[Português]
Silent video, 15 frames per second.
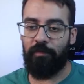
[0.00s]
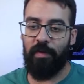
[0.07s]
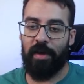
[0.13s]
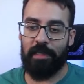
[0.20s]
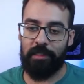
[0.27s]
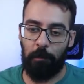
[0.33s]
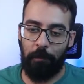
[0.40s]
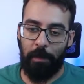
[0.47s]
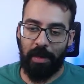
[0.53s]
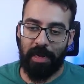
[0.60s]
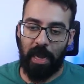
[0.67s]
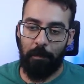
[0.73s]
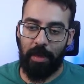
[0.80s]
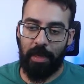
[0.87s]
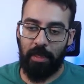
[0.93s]
fazer o
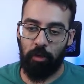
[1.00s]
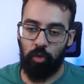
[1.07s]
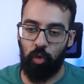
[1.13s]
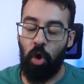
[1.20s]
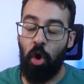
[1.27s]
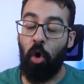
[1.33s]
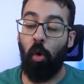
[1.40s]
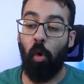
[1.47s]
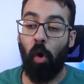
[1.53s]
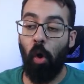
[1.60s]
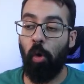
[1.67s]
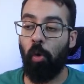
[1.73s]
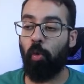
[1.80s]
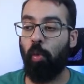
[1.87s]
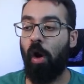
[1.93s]
pagamento
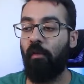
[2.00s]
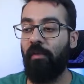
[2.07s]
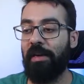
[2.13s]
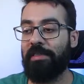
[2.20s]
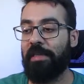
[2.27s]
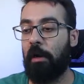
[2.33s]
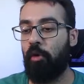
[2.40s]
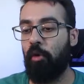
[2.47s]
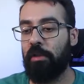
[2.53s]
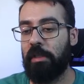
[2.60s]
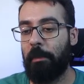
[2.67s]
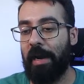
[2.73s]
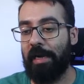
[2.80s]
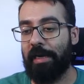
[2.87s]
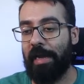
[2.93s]
ou qual vai ser a conta
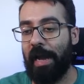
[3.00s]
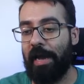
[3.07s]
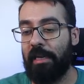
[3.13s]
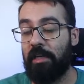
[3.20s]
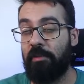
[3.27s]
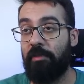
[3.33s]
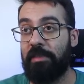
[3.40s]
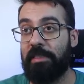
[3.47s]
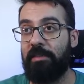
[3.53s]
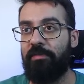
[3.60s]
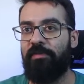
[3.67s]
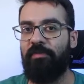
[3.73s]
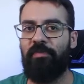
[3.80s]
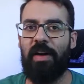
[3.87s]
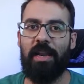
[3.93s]
bancária que você
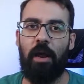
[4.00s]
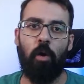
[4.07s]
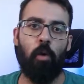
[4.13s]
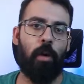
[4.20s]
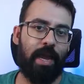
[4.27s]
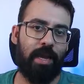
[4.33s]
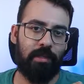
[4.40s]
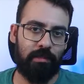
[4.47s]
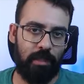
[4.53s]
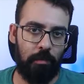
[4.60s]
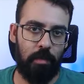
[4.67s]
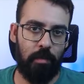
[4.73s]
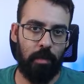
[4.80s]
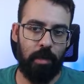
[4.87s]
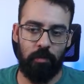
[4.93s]
fará o
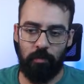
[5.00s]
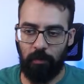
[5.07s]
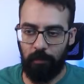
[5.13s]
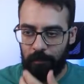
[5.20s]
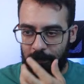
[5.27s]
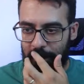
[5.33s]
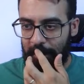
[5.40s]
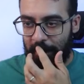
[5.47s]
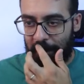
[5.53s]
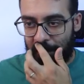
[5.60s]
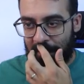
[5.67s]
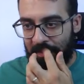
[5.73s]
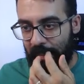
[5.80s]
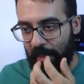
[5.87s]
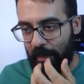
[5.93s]
recebimento,
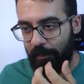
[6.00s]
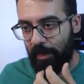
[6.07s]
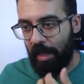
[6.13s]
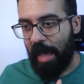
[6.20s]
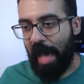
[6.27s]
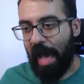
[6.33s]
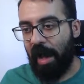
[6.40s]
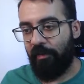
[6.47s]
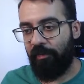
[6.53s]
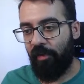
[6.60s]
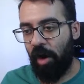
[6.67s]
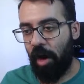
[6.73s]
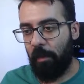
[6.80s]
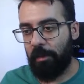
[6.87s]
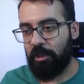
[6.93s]
né? A
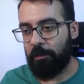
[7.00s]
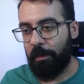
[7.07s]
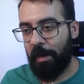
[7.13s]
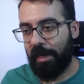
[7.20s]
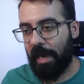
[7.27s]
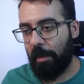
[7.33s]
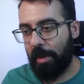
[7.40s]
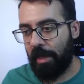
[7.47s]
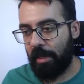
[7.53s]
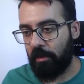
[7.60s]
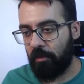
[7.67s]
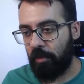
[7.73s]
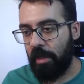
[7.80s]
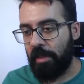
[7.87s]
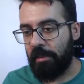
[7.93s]
forma de
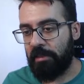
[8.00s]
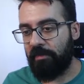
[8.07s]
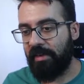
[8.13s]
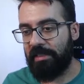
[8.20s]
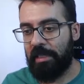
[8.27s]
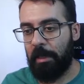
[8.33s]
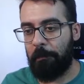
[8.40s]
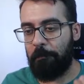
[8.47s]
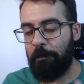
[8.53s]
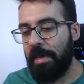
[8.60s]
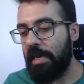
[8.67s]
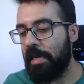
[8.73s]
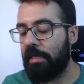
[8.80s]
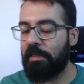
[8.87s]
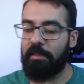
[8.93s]
pagamento, você vai ser
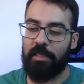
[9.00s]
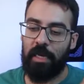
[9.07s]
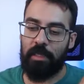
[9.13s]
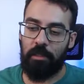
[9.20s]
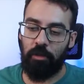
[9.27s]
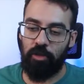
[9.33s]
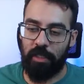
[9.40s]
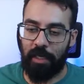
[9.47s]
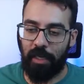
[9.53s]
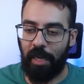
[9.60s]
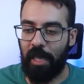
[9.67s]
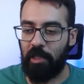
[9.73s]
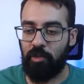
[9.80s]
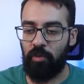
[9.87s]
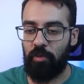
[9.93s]
Pix, cartão de
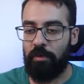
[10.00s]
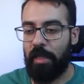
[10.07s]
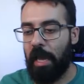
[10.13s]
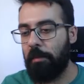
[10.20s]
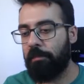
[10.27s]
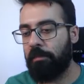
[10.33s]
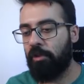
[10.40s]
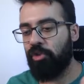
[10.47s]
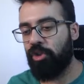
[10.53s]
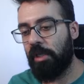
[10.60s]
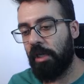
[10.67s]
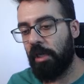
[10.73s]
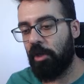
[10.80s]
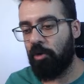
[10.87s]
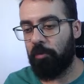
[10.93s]
crédito, débito,
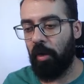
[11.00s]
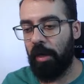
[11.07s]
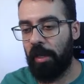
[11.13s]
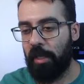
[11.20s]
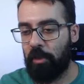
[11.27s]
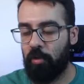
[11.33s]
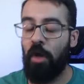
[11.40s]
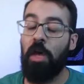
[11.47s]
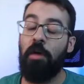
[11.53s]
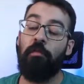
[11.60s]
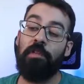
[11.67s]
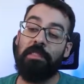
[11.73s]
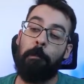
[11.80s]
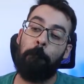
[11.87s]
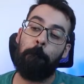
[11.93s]
dinheiro, boleto,
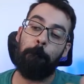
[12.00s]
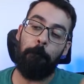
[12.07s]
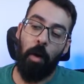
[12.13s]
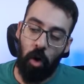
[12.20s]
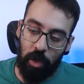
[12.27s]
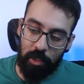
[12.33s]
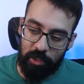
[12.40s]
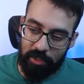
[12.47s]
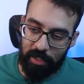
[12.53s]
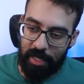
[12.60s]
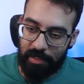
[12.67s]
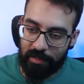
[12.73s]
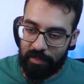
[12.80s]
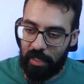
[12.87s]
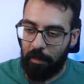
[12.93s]
você pode
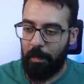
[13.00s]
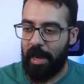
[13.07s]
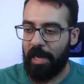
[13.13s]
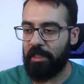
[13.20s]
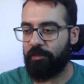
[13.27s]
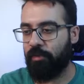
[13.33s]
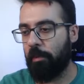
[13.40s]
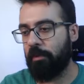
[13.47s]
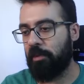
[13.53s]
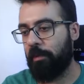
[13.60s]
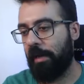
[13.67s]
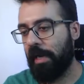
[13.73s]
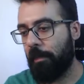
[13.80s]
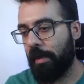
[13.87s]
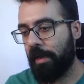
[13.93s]
cadastrar mais formas de
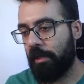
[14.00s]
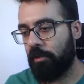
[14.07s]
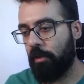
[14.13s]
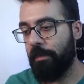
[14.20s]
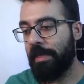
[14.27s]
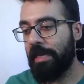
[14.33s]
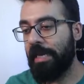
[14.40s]
pagamento